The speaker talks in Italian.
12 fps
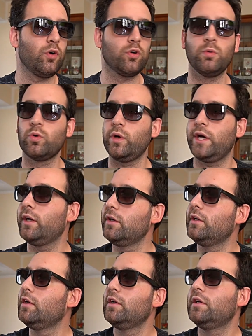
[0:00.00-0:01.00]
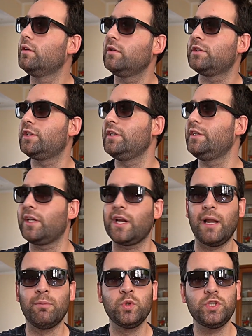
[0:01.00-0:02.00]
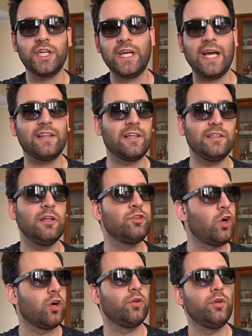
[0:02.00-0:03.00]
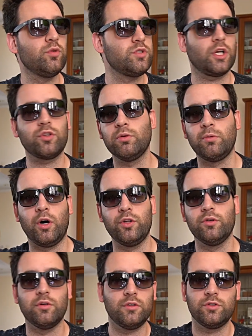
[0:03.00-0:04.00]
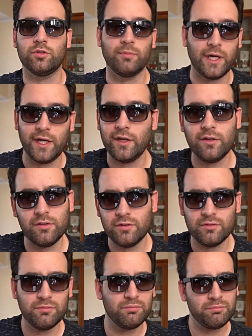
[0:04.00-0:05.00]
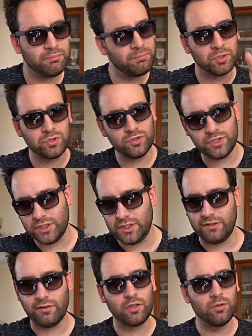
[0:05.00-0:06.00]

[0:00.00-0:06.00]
o comunque sentire la musichetta nel gioco in un certo modo, insomma, è un po' soggettiva.